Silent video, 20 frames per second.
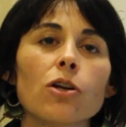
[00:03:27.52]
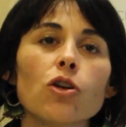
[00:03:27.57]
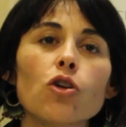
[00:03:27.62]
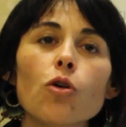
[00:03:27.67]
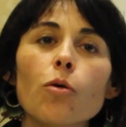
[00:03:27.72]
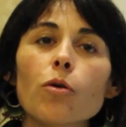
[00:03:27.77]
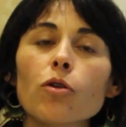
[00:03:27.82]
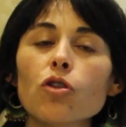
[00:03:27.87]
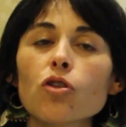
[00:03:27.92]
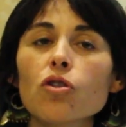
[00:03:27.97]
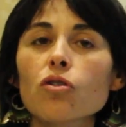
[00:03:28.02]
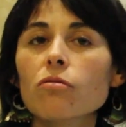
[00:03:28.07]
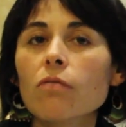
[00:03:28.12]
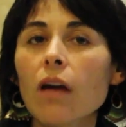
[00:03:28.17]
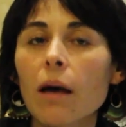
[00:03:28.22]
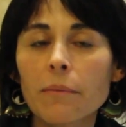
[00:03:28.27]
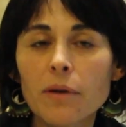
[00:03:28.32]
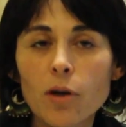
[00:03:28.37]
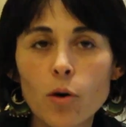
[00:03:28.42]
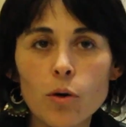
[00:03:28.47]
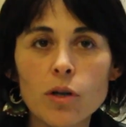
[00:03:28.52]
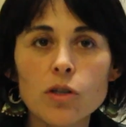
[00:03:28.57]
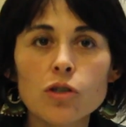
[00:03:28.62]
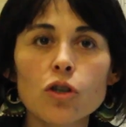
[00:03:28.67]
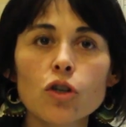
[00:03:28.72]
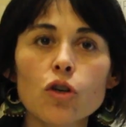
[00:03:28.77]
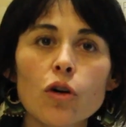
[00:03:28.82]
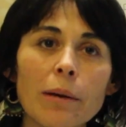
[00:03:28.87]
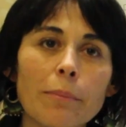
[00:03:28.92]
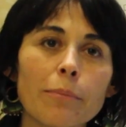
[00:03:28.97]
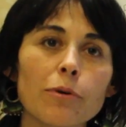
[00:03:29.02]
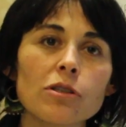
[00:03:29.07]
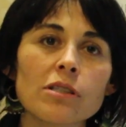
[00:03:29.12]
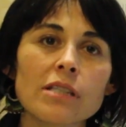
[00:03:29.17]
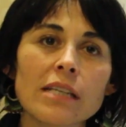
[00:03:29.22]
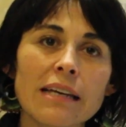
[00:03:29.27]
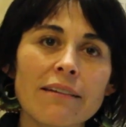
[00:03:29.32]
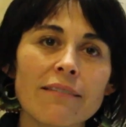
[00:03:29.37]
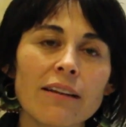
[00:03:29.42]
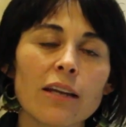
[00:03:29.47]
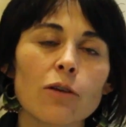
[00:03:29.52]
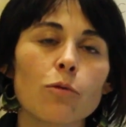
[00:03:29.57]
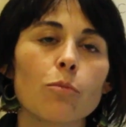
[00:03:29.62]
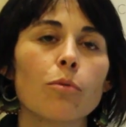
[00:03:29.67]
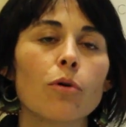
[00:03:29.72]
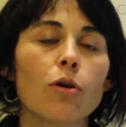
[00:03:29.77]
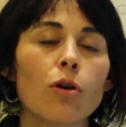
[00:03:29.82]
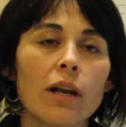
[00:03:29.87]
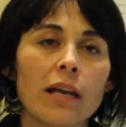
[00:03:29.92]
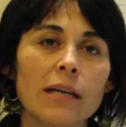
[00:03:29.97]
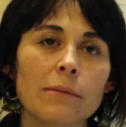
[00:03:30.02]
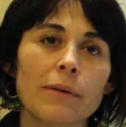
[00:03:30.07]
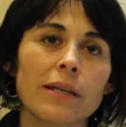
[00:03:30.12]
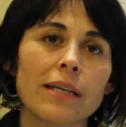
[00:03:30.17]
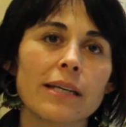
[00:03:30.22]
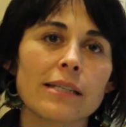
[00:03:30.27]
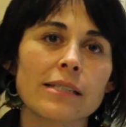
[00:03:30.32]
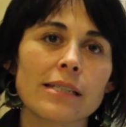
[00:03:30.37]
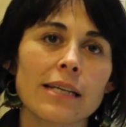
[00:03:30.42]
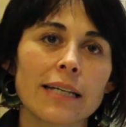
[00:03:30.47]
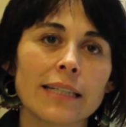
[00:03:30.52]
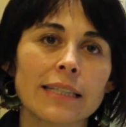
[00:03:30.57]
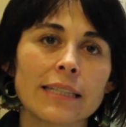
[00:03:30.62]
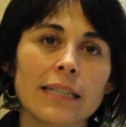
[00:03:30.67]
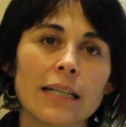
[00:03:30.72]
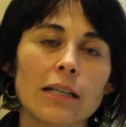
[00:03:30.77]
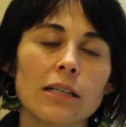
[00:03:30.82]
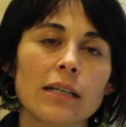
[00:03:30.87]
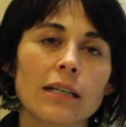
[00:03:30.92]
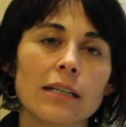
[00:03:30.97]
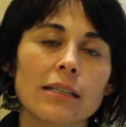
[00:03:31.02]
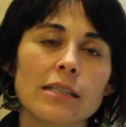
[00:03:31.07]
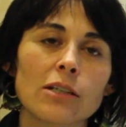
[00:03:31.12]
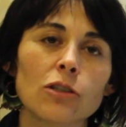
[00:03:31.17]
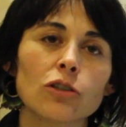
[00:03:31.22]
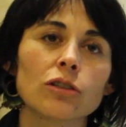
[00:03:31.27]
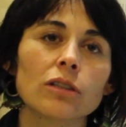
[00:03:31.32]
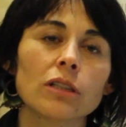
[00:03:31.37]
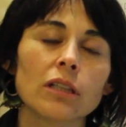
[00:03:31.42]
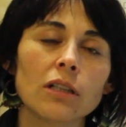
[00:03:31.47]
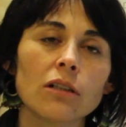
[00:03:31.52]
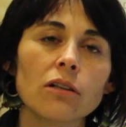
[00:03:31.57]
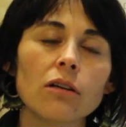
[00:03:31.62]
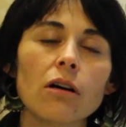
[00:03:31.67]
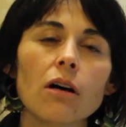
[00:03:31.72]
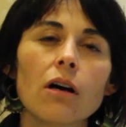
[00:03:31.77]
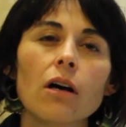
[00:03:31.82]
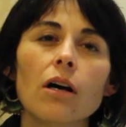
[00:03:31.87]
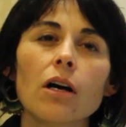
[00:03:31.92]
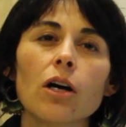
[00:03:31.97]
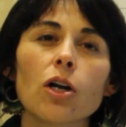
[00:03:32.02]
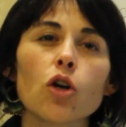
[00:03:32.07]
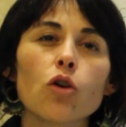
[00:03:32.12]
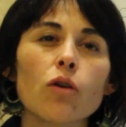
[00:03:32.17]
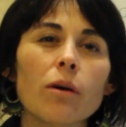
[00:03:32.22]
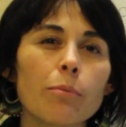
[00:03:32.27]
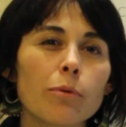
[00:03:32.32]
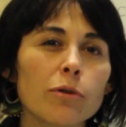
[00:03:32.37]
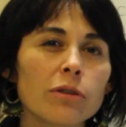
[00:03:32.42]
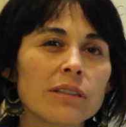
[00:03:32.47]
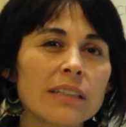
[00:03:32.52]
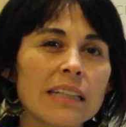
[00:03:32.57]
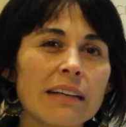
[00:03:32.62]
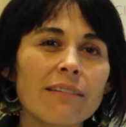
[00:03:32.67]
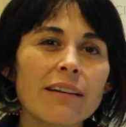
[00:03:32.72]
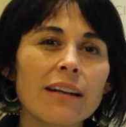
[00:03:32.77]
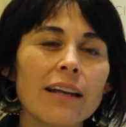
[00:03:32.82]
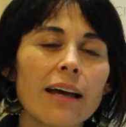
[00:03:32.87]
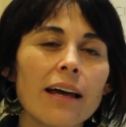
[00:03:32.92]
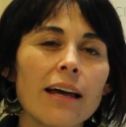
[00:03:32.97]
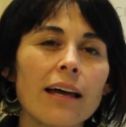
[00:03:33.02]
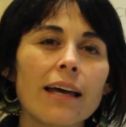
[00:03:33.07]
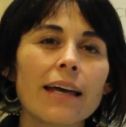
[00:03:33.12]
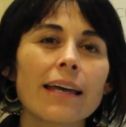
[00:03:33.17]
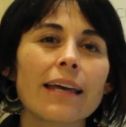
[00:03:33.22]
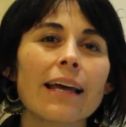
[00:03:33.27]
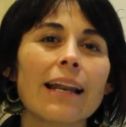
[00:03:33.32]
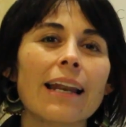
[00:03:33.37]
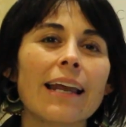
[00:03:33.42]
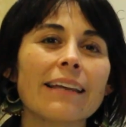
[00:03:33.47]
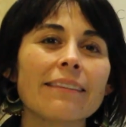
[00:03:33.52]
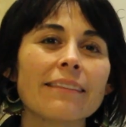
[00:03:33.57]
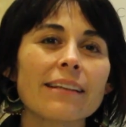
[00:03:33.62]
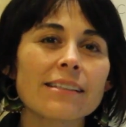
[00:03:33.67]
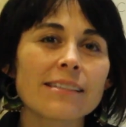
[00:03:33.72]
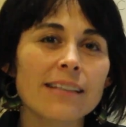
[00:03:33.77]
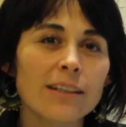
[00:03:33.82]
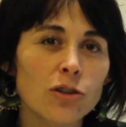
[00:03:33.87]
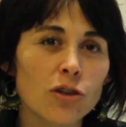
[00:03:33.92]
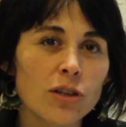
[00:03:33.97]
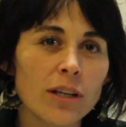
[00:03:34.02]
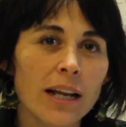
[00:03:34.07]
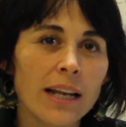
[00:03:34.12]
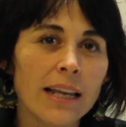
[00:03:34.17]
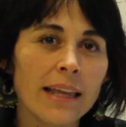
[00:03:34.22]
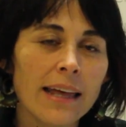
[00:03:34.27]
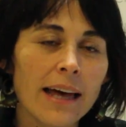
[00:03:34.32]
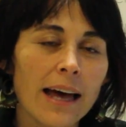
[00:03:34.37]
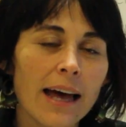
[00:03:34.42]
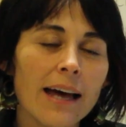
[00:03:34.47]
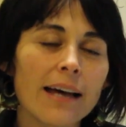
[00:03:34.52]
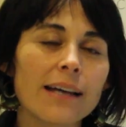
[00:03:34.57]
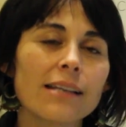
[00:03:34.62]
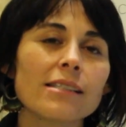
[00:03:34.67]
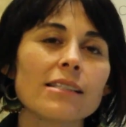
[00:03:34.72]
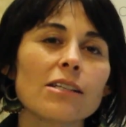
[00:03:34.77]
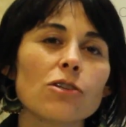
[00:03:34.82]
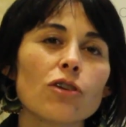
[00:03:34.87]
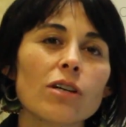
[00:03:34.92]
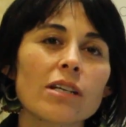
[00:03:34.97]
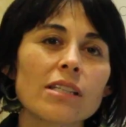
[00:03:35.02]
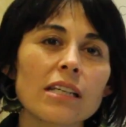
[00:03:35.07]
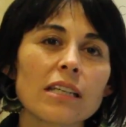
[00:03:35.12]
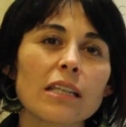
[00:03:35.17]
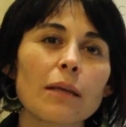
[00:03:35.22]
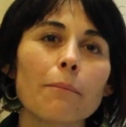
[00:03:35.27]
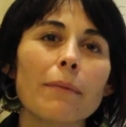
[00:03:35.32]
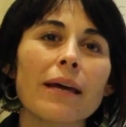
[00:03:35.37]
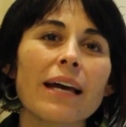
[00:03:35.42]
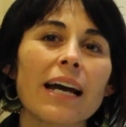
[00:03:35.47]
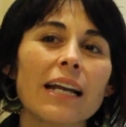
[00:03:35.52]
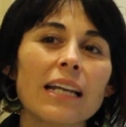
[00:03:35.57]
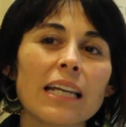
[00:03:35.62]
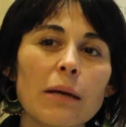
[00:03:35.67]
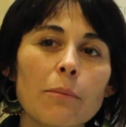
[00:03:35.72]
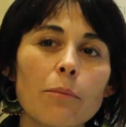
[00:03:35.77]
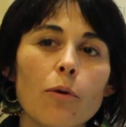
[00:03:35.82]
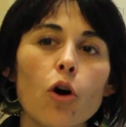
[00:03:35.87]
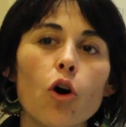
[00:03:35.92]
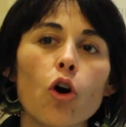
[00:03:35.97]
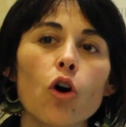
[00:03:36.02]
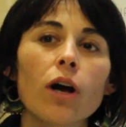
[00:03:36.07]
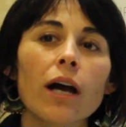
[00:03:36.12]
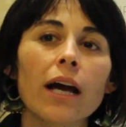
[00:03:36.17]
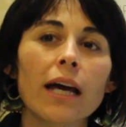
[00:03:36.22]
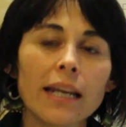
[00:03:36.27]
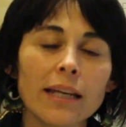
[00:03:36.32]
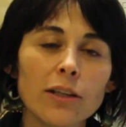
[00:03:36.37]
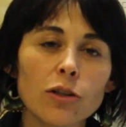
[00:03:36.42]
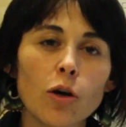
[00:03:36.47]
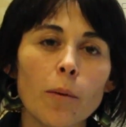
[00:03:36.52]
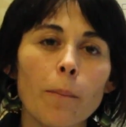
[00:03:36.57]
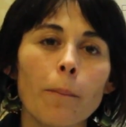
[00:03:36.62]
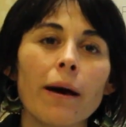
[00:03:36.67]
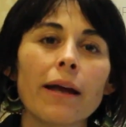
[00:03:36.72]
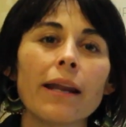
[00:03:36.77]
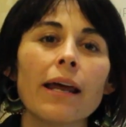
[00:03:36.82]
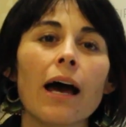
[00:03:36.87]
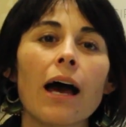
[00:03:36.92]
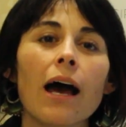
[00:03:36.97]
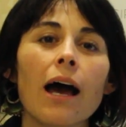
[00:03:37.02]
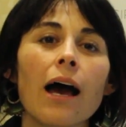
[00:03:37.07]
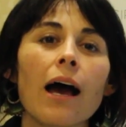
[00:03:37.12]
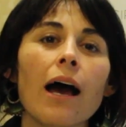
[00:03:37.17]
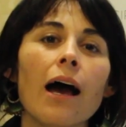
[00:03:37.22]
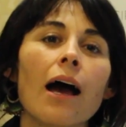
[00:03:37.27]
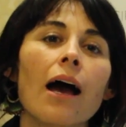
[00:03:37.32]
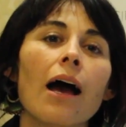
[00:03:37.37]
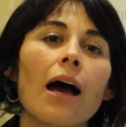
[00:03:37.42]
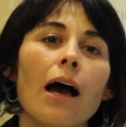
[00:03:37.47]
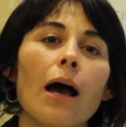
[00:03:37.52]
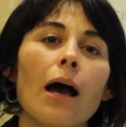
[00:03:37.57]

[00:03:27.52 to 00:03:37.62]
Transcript: Mm, a mi juicio no es posible, y un poco la experiencia de Chile crece contigo, no es posible la intersectorialidad si no existen mecanismos concretos para